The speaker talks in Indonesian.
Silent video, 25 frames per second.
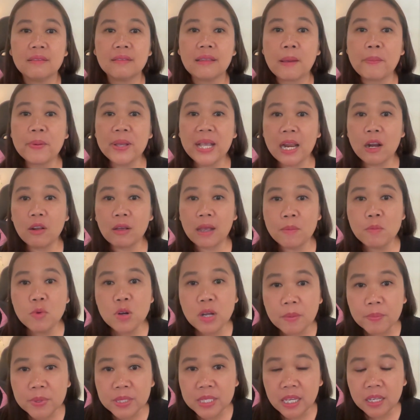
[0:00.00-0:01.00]
Tapi kalau kamu
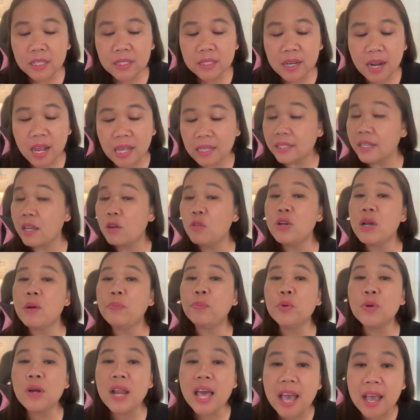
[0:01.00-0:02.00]
nggak bisa istirahat, ya udah
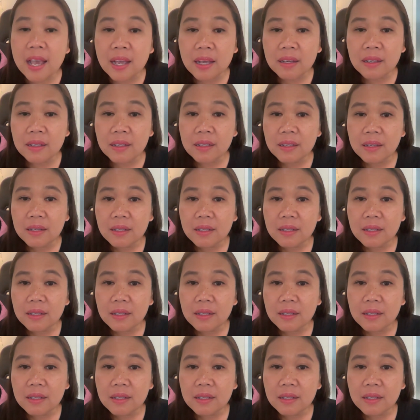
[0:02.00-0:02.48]
pulang.